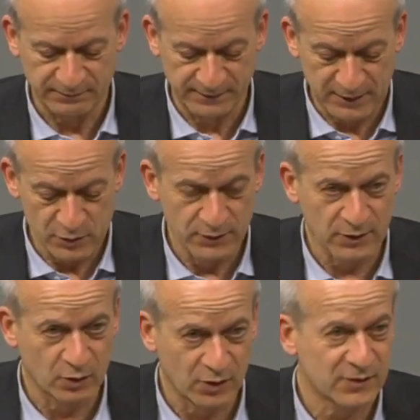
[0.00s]
Wir hätten
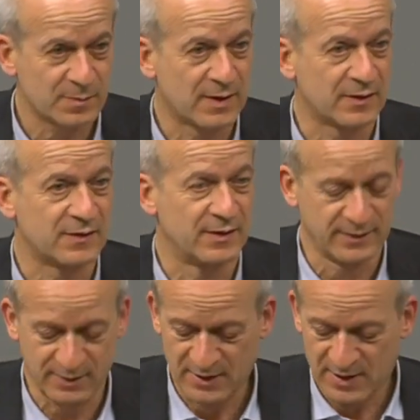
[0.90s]
unsere kostbare
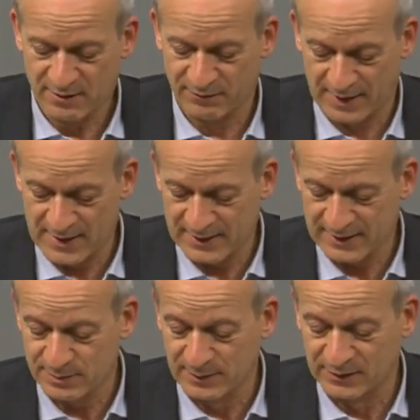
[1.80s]
Zeit
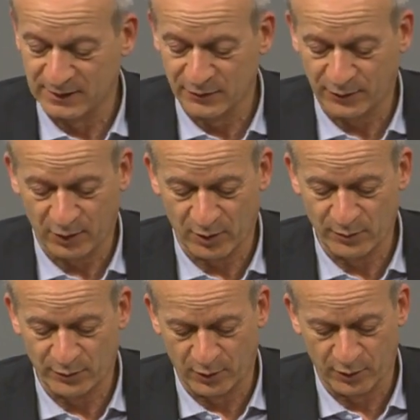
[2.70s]
wahrlich mit
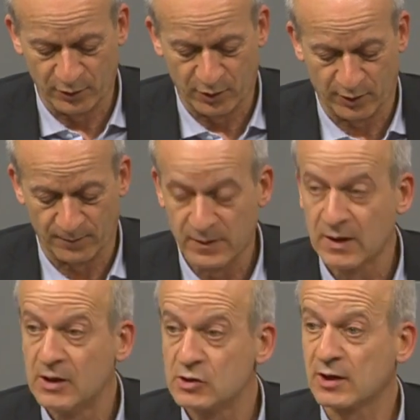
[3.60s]
Sinnvollerem füllen können.
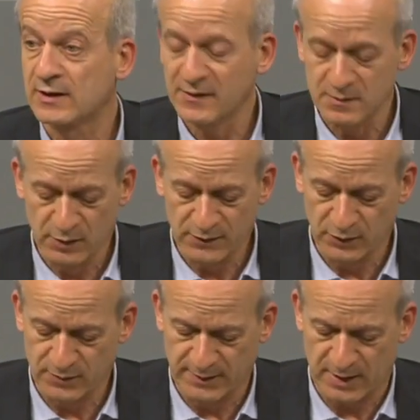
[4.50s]
Stattdessen müssen
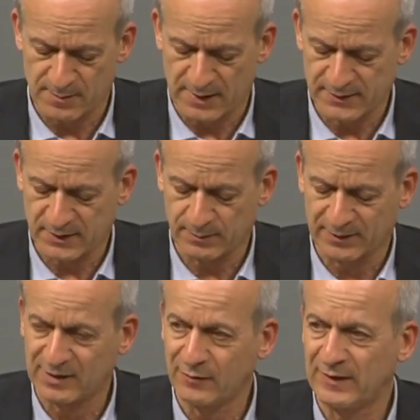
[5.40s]
wir uns mit einem Antrag
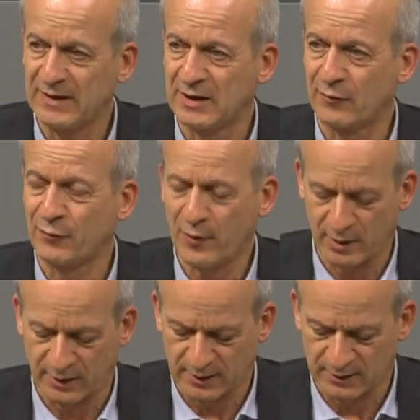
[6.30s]
beschäftigen, der
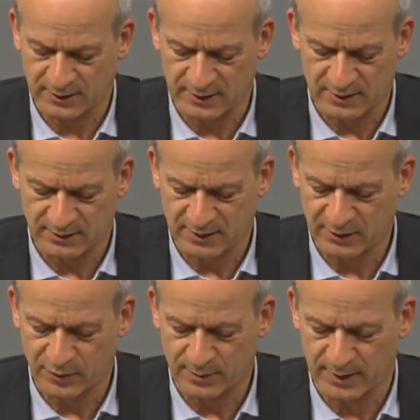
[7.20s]
völlig an der
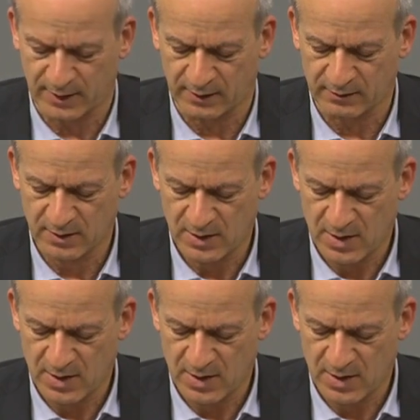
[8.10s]
Realität vorbeigeht.